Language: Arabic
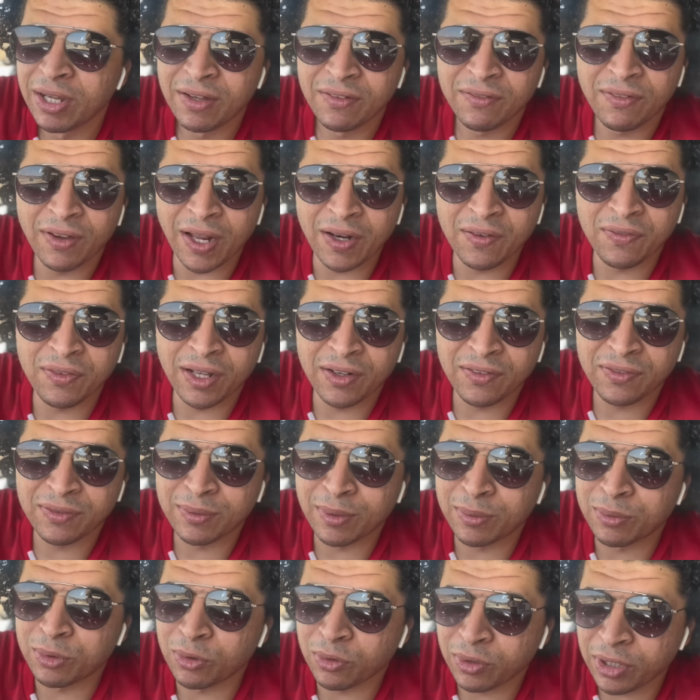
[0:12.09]
فالف الف
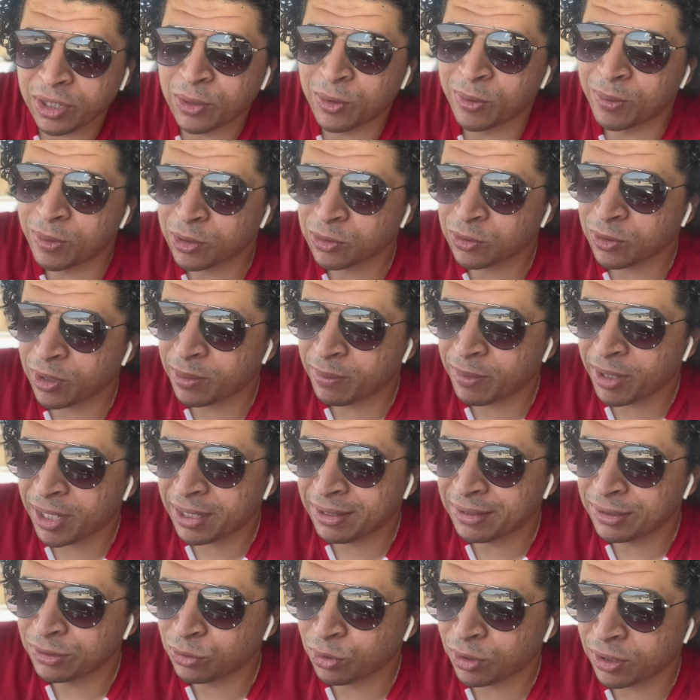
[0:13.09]
مبروك ليكم برضه يا جماعه
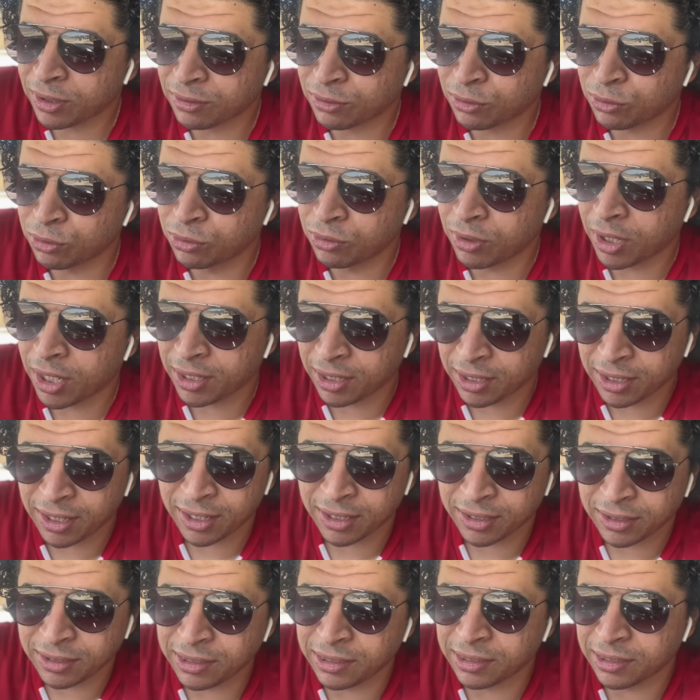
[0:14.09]
اللي انتوا خدتوه على
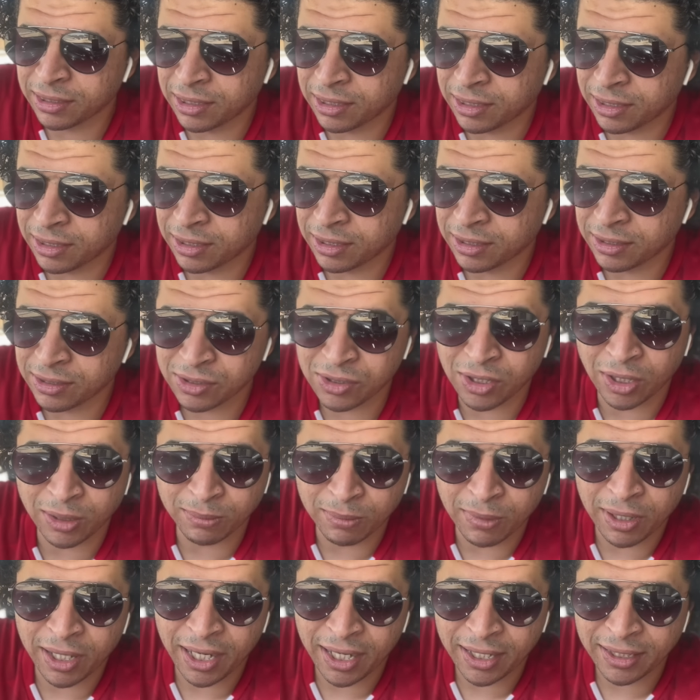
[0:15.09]
يعني
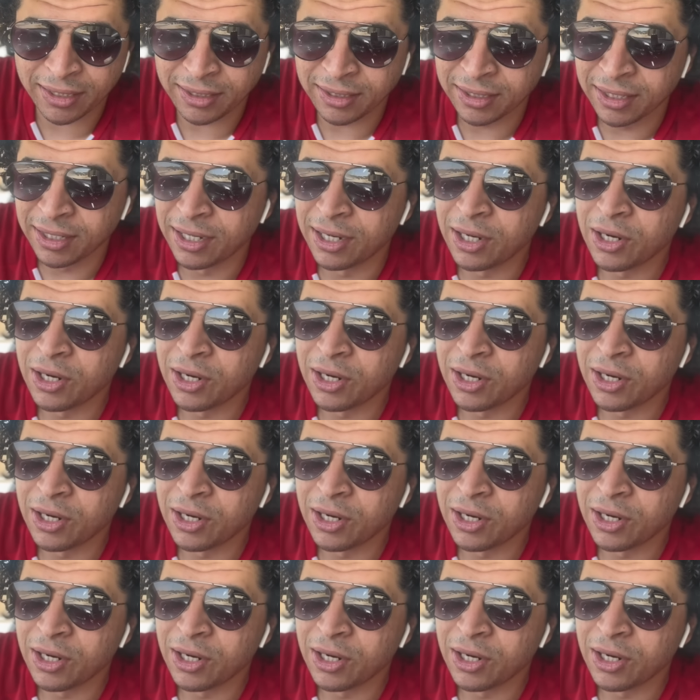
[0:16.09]
الصدمه يعني